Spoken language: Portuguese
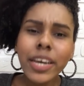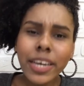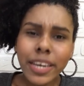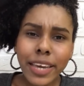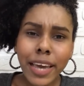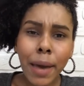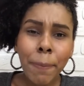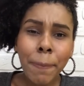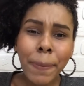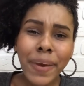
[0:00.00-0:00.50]

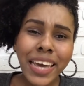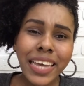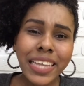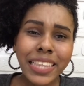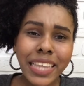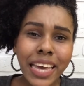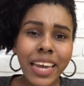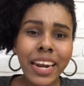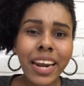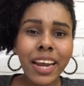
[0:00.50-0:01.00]
que é
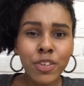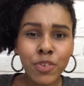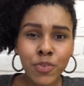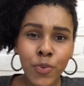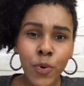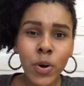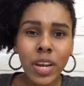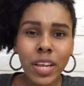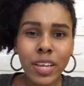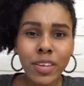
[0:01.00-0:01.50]
perder as
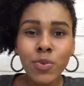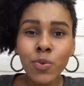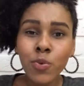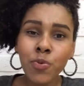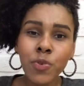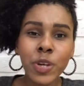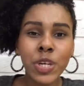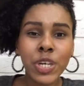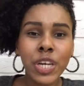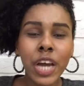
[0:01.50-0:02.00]
folhas do
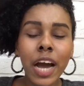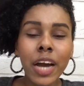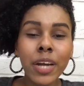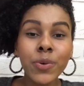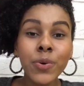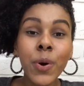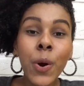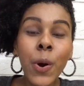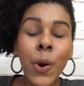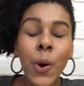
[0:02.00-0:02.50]

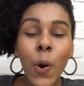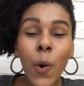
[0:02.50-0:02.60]
fichário,